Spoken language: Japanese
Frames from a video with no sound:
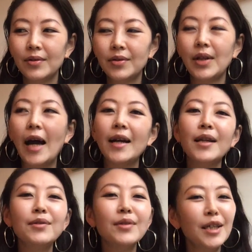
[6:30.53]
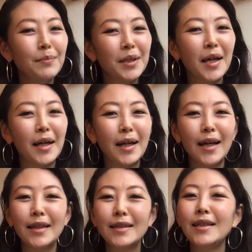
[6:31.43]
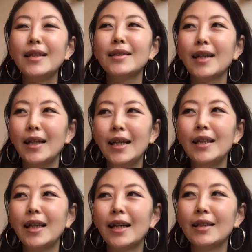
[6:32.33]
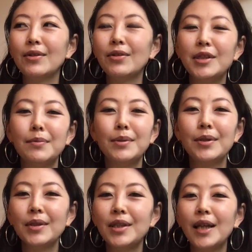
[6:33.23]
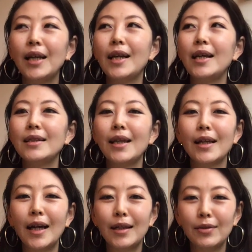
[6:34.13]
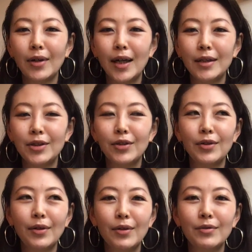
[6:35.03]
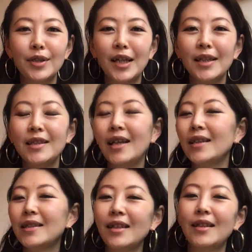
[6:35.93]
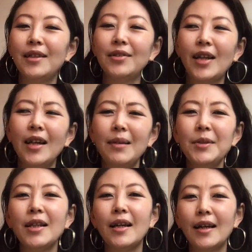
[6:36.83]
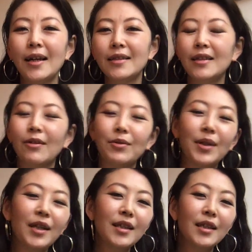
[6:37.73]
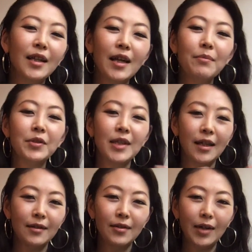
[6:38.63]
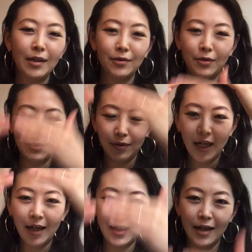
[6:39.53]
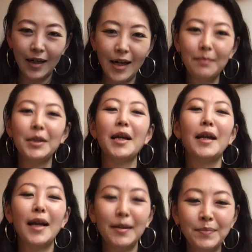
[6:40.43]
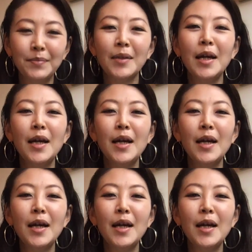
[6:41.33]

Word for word: そうだ、アレルギーみたいな感じですかね。なんかそういう自分の知らない世界とか、ちょっとこう浮き足立っちゃってるな、みたいな感じでこう引いてね、もうシャットアウト、こうガラガラガラ、みたいな。うん。